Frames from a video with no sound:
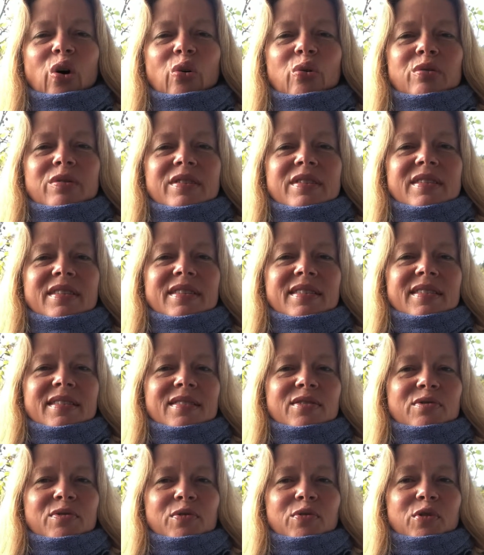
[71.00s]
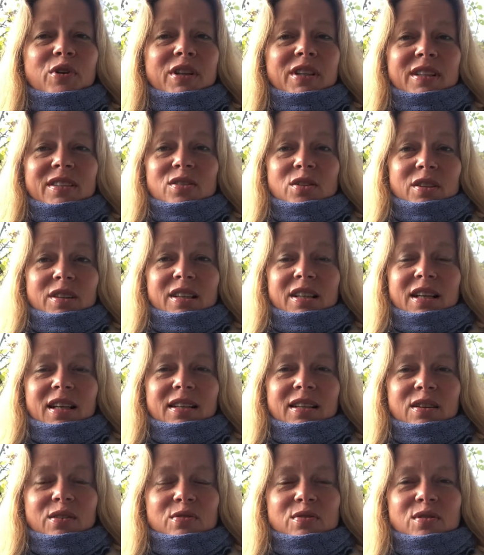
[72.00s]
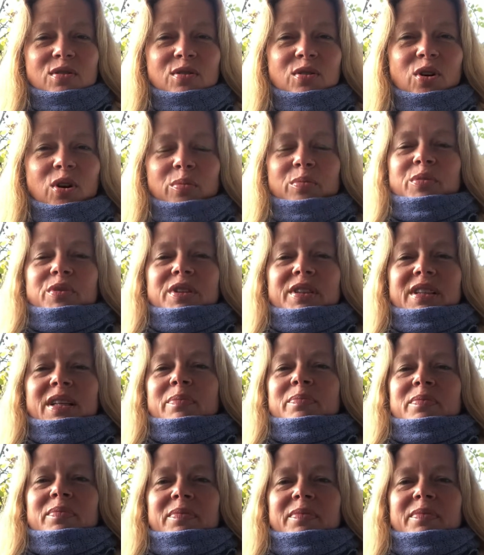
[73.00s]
und es ist vorhin die Sonne gerade rausgekommen und ich habe